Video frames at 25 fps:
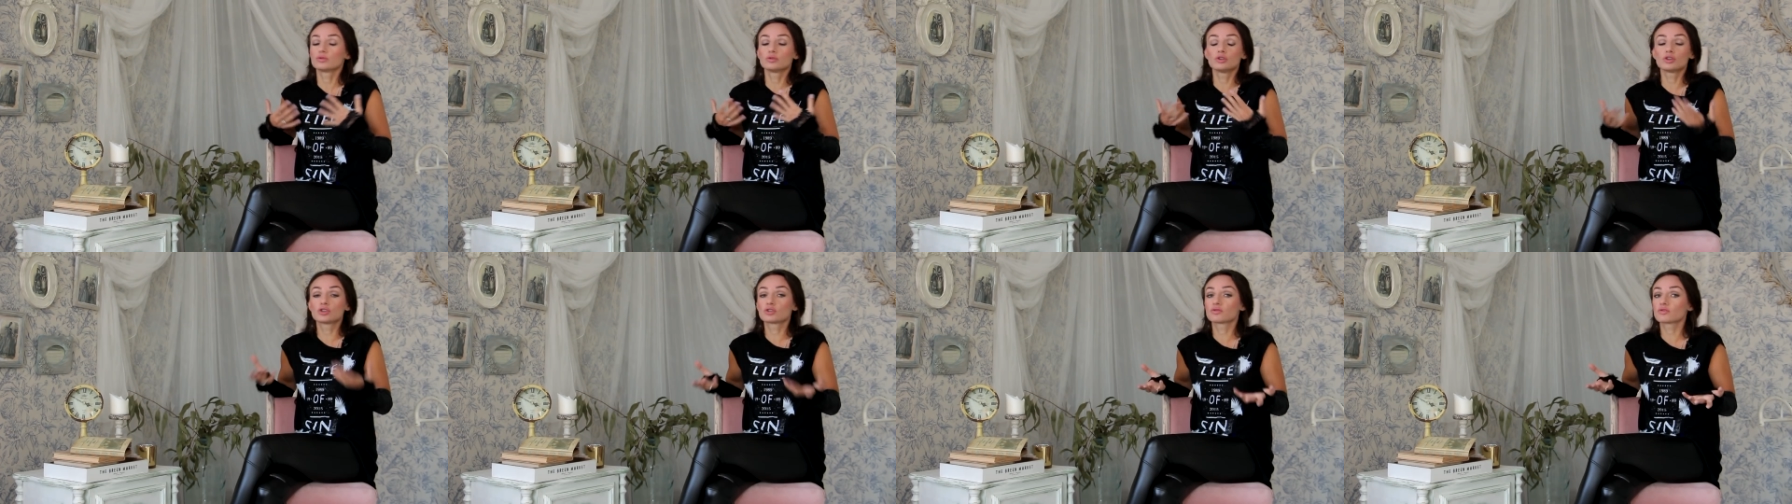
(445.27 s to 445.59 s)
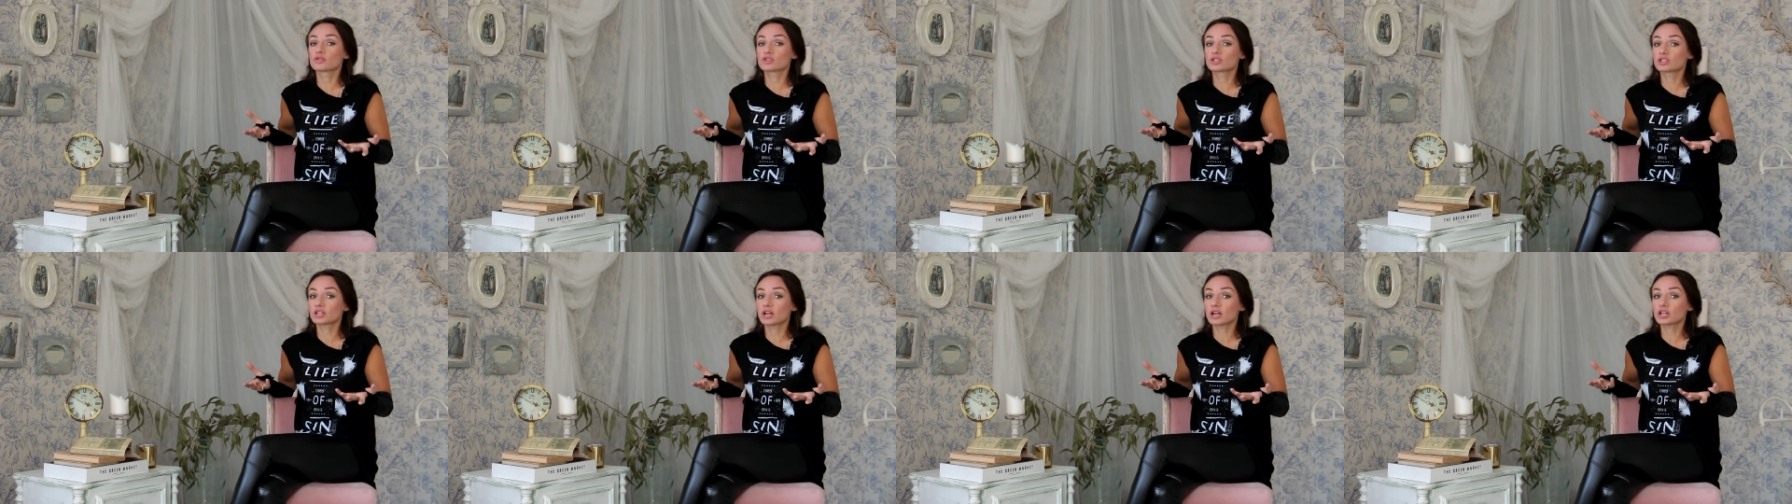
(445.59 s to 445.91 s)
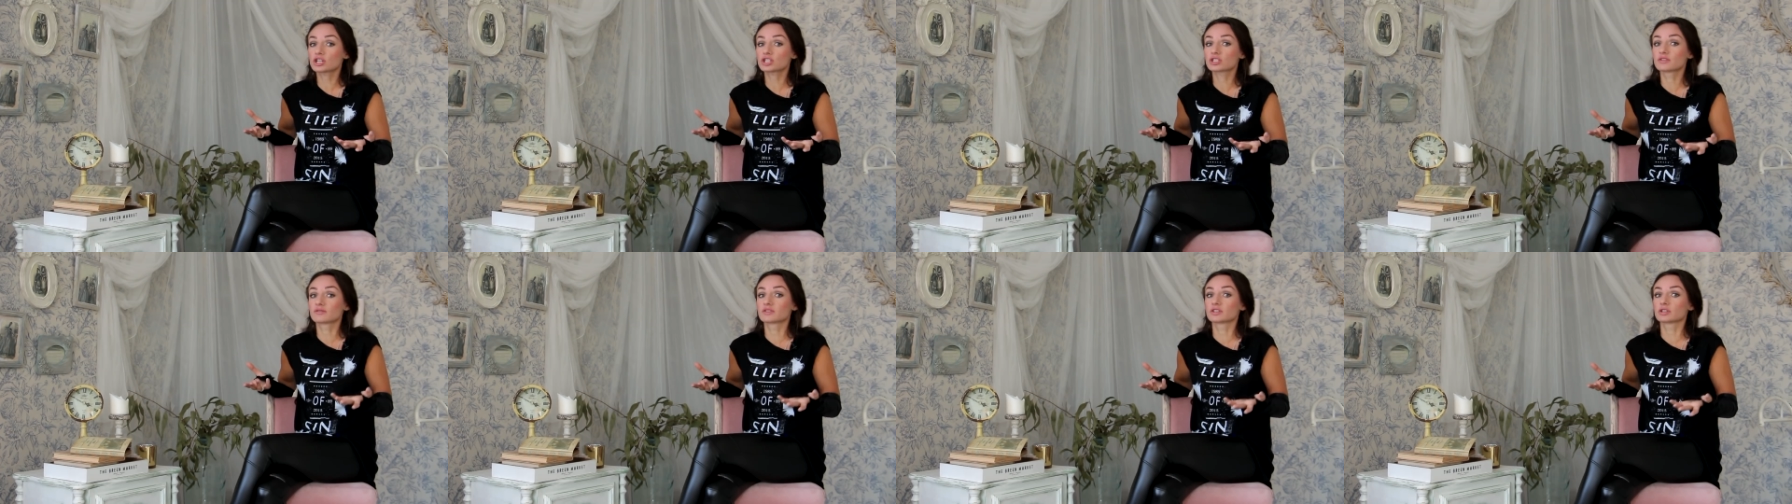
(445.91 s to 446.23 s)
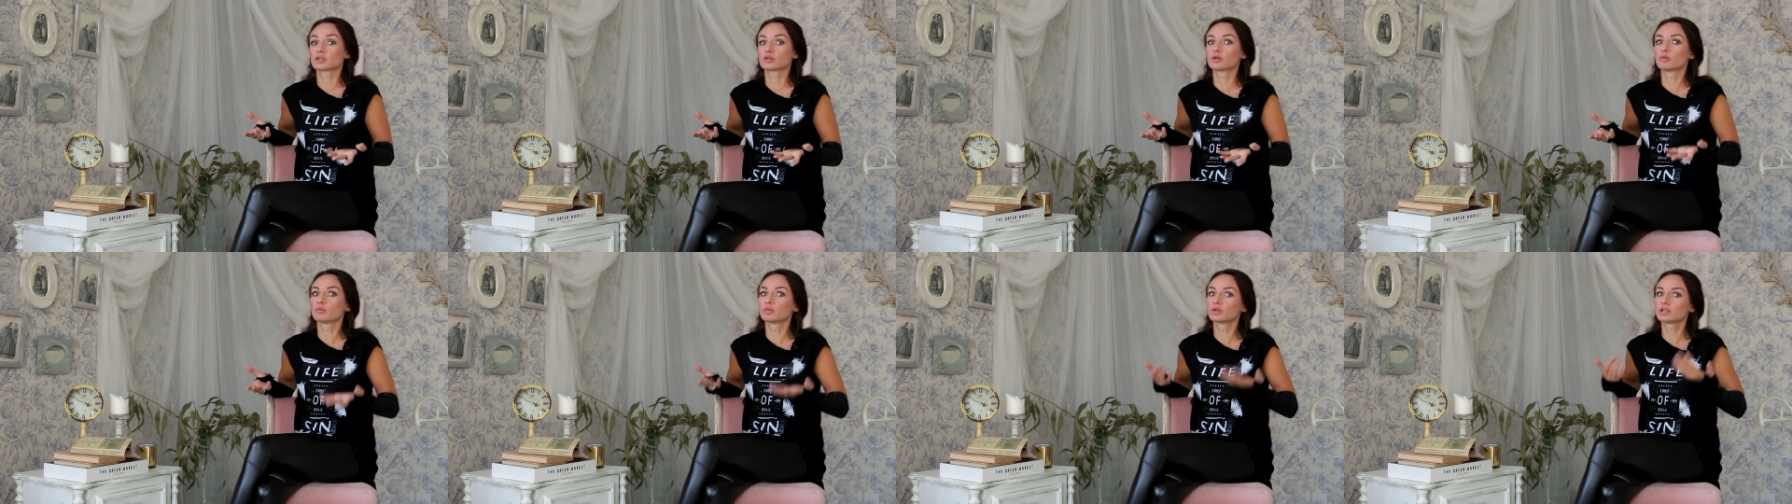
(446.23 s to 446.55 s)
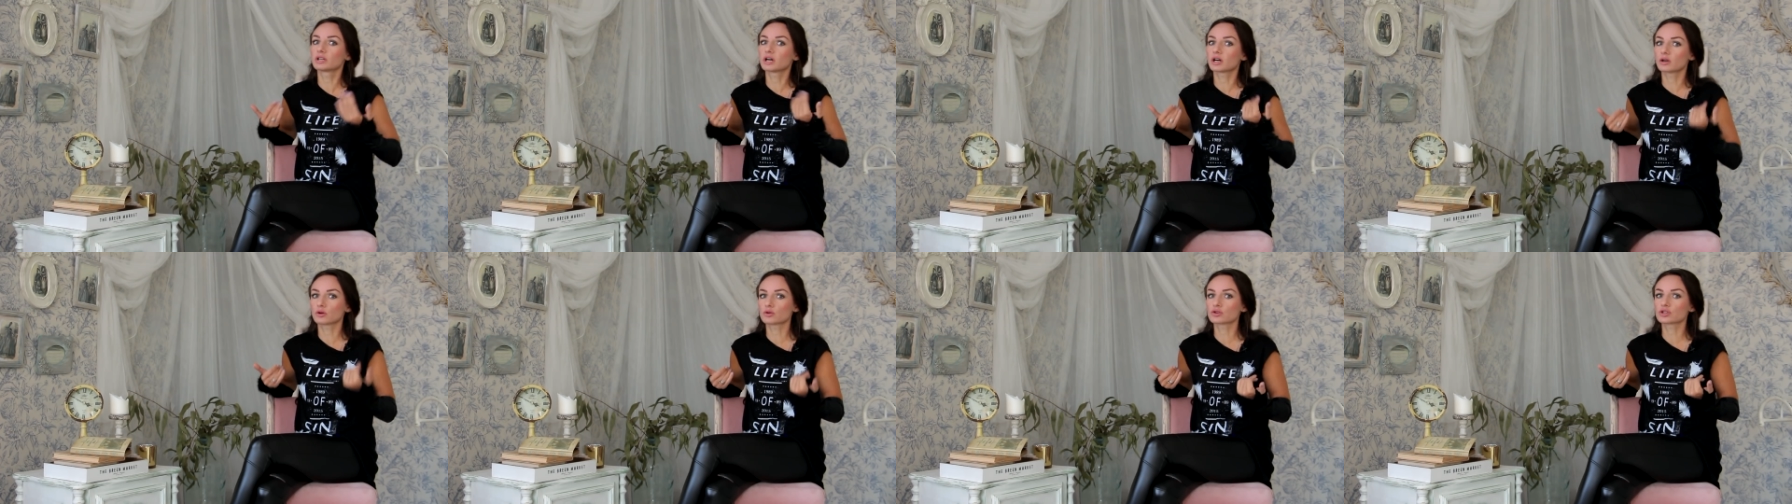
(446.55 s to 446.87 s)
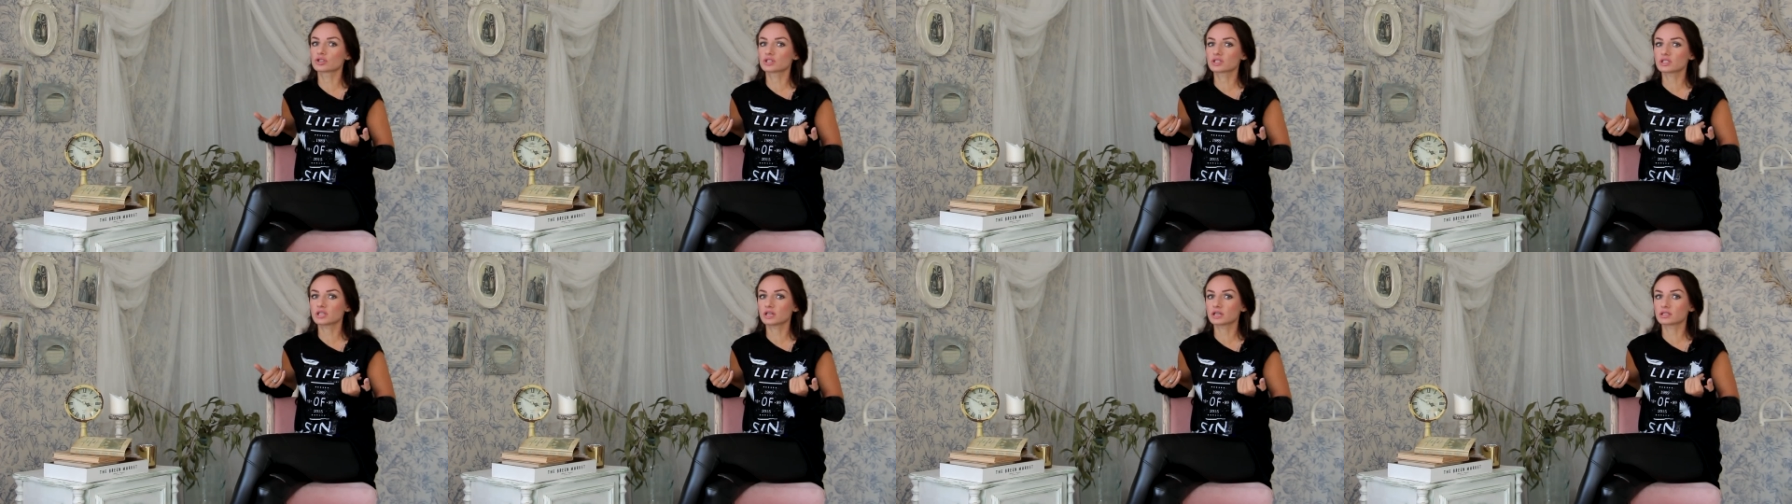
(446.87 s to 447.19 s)
ничего страшного, зато был
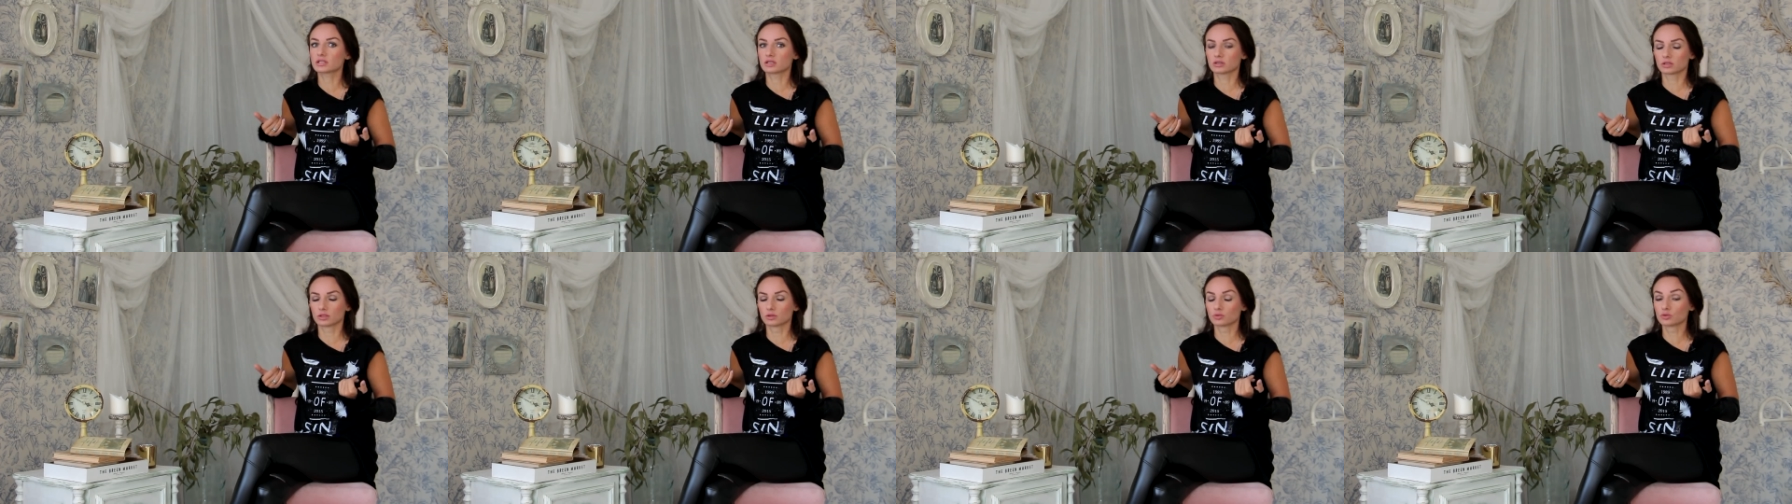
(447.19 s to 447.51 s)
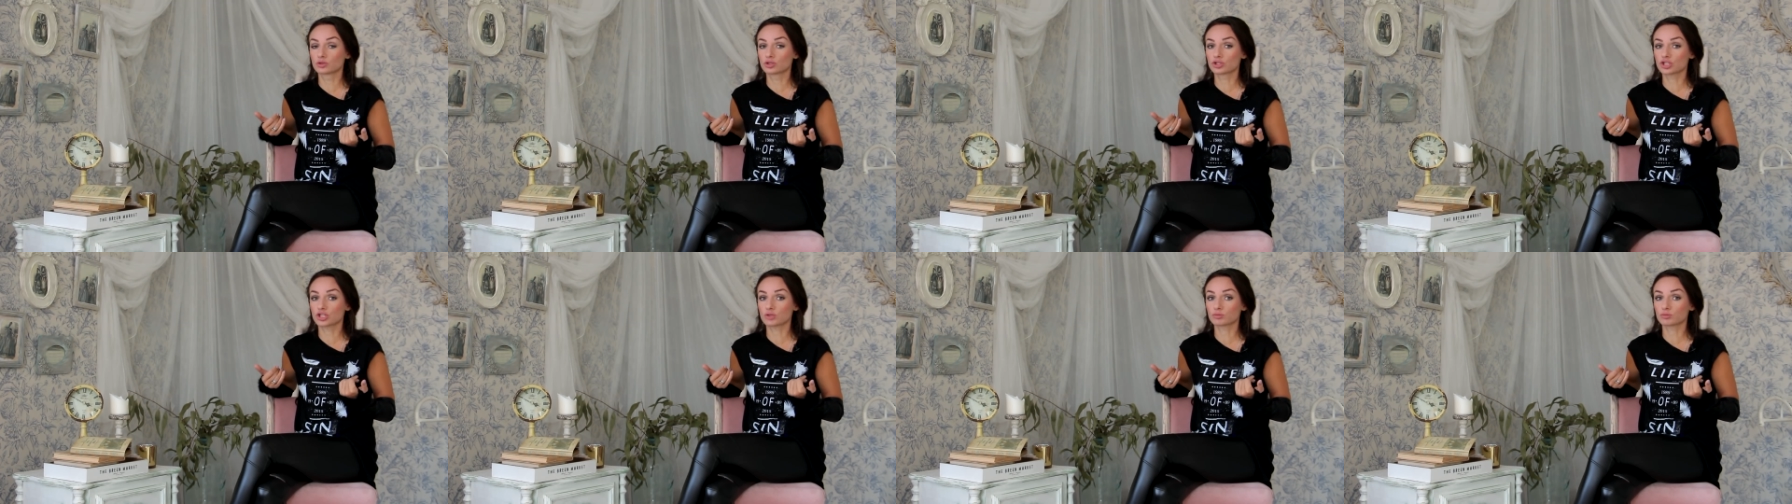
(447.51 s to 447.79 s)
хороший секс, это лучше,